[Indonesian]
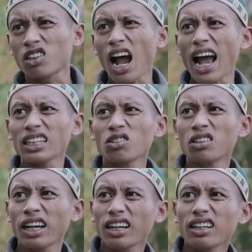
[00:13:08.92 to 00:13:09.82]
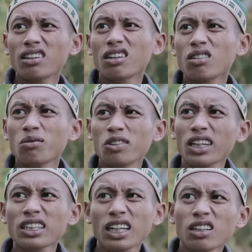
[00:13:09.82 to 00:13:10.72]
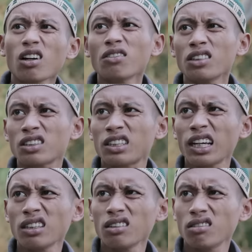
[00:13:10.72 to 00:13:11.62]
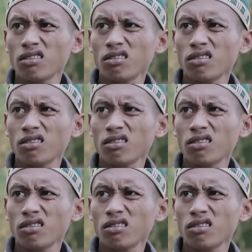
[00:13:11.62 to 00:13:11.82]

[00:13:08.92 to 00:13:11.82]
rondo ayo kek umurnya sih enam Din.